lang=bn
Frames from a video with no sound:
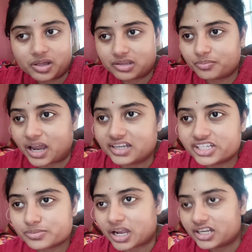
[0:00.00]
একদম
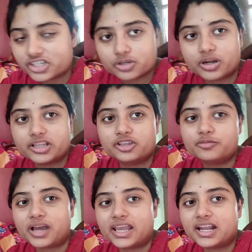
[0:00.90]
পাল্লিশ মাল্লিশ করে দিত
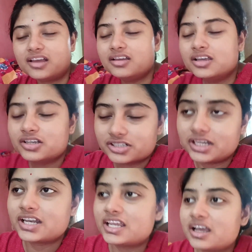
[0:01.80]
মায়েরা
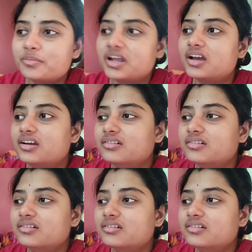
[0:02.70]
সেটাই আমরা